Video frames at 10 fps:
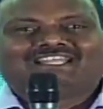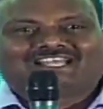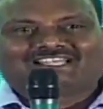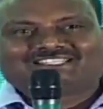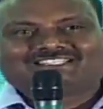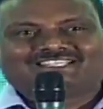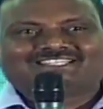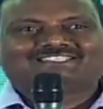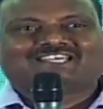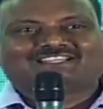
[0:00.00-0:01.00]

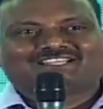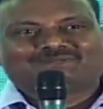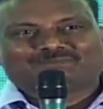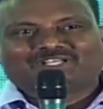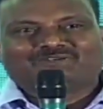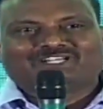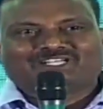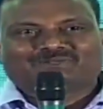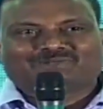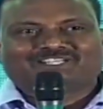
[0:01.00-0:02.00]
రాజశేఖర్ సార్ పైన
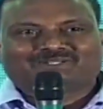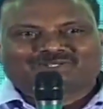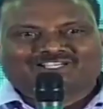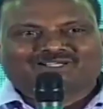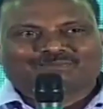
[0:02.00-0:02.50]
ఉండేటటువంటి ఒక